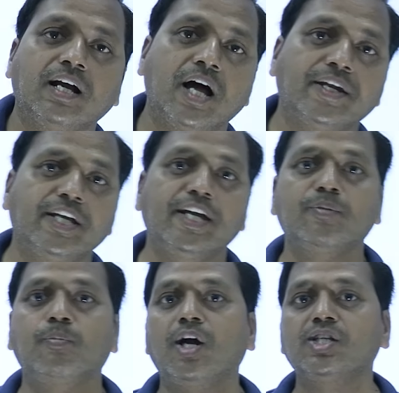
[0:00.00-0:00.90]
సంఘాన్ని
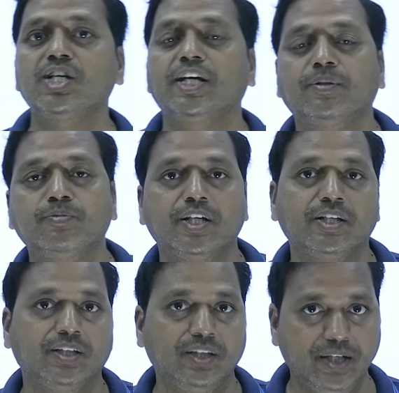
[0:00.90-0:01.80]
ఏర్పాటు చేయటం
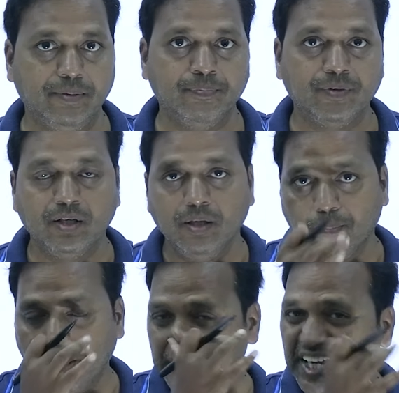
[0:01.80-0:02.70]
జరిగింది
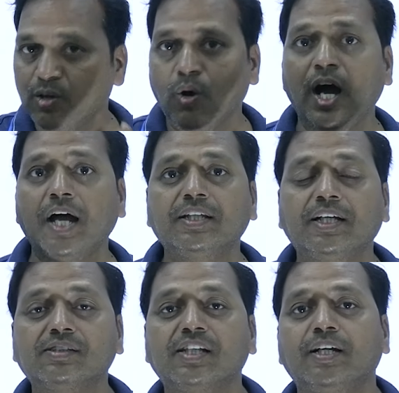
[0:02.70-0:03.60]
పదిహేనవ
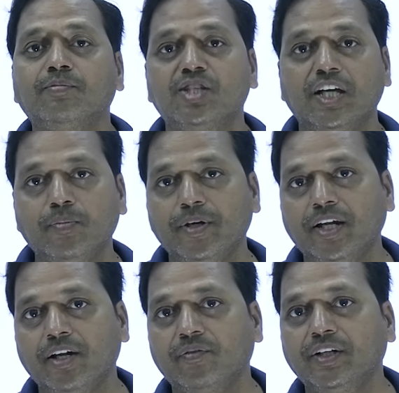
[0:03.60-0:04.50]
ఆర్థిక సంఘం
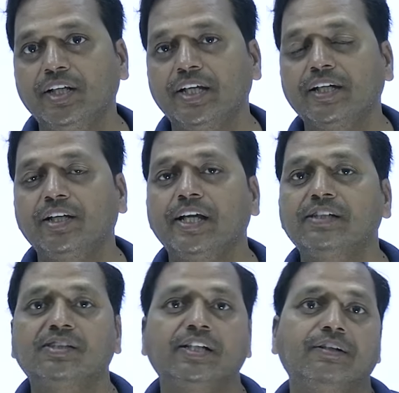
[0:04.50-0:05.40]
చైర్మన్ అయినటువంటి
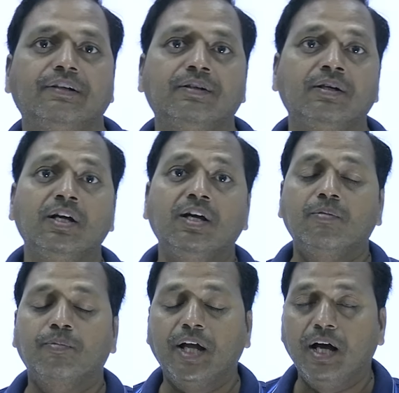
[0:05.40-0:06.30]
ఎన్కే సింగ్
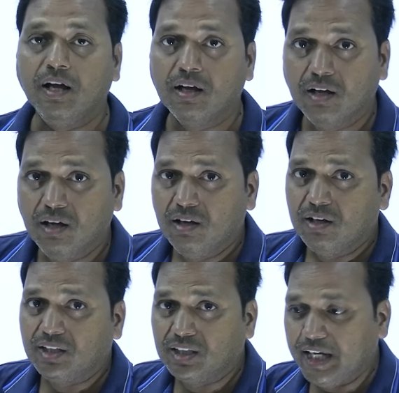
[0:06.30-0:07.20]
మన
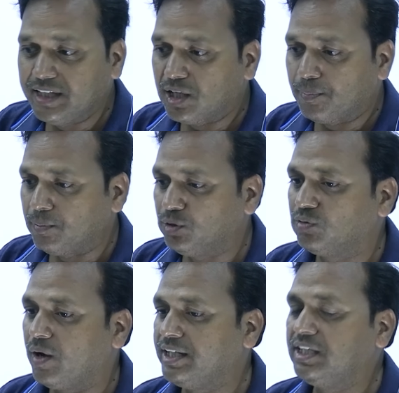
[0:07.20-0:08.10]
కేంద్ర
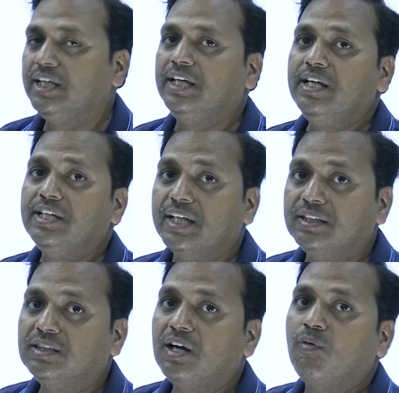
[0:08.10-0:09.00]
ప్రభుత్వానికి
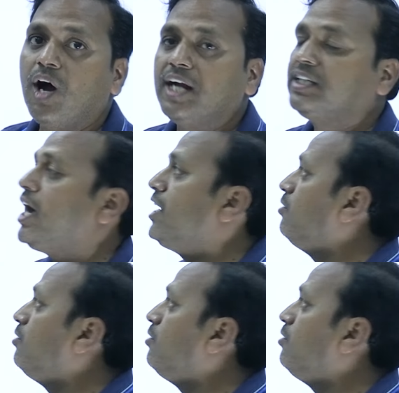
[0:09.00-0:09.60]
ఎంత వాటా